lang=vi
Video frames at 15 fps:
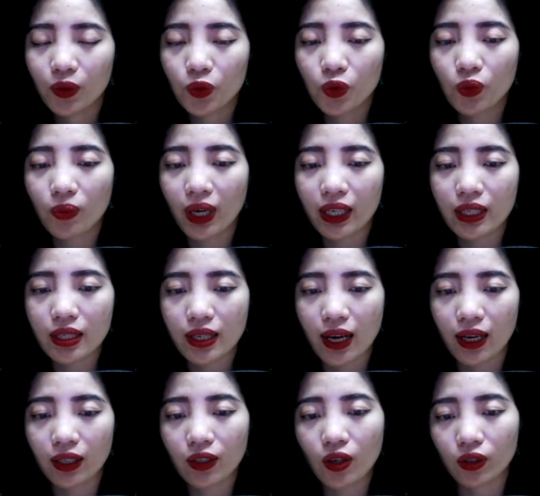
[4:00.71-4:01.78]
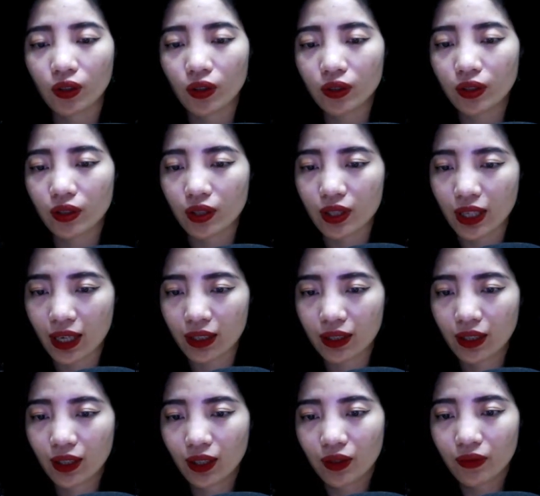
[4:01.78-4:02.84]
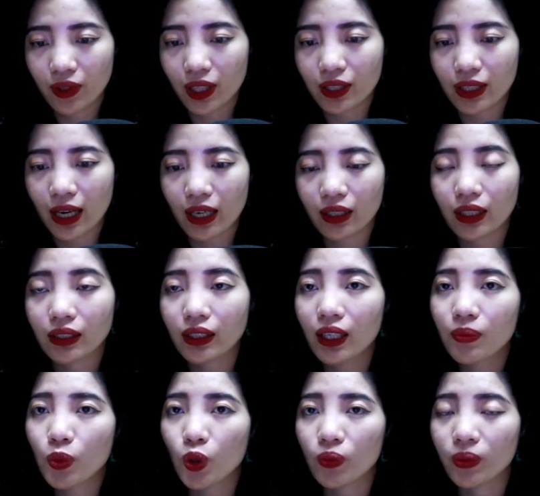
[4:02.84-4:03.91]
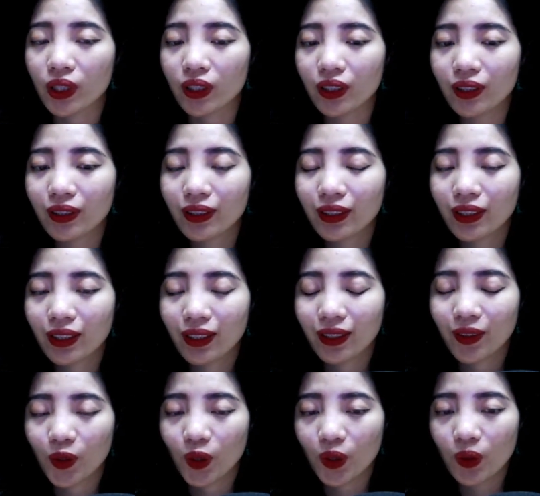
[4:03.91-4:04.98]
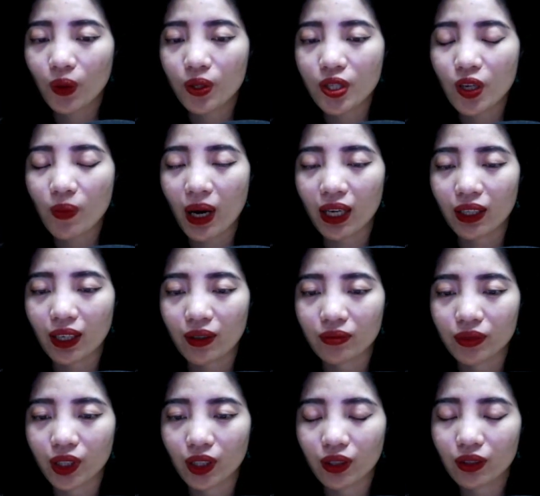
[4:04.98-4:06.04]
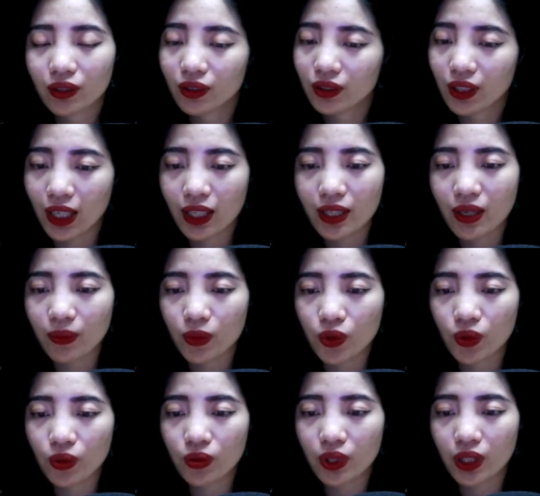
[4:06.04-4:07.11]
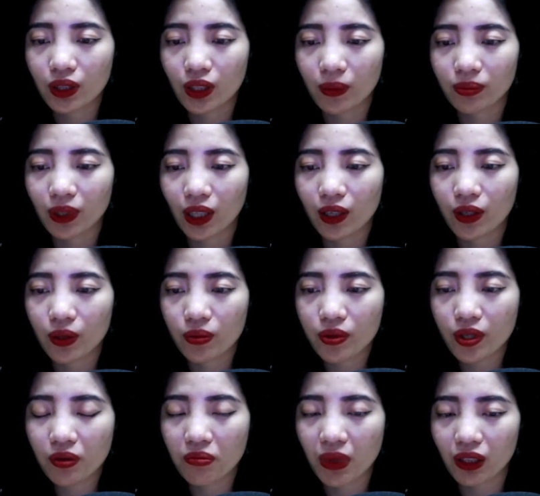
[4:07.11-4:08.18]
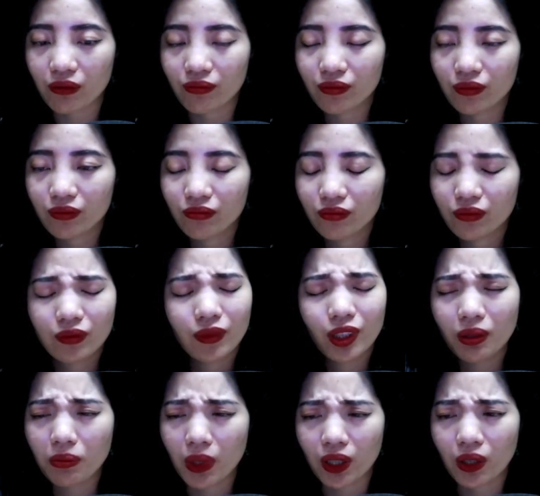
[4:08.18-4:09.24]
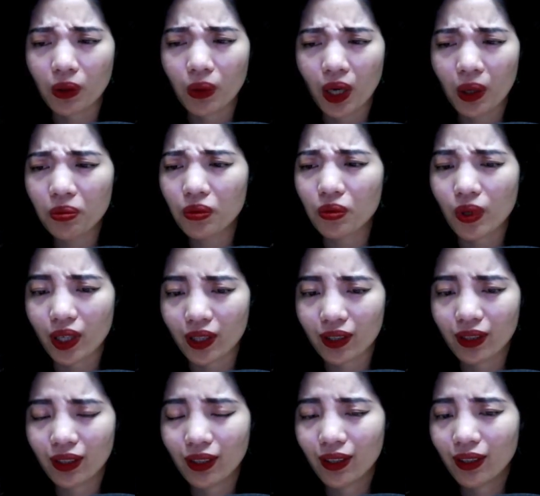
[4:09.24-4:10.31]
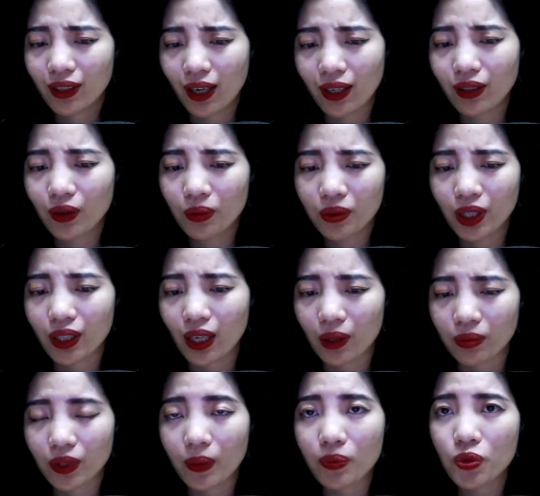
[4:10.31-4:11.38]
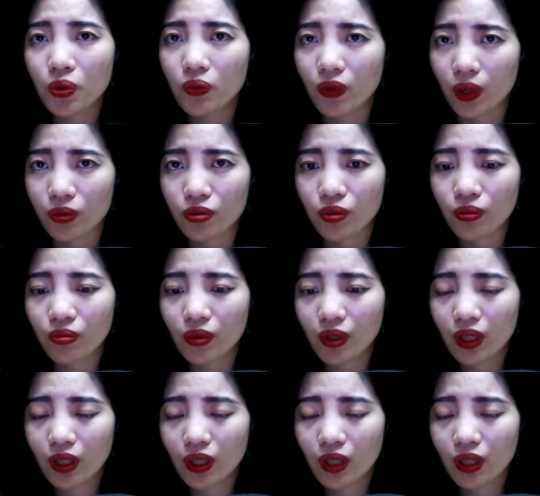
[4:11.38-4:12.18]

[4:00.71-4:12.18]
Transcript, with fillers: Cũng may sáng còn có thời gian về nhà để thay bộ mới. Ngồi sau bàn làm việc, anh chăm chú nhìn tập tài liệu trước mặt. Nhưng mà đầu óc của anh lại không thể nào tập trung vào chúng.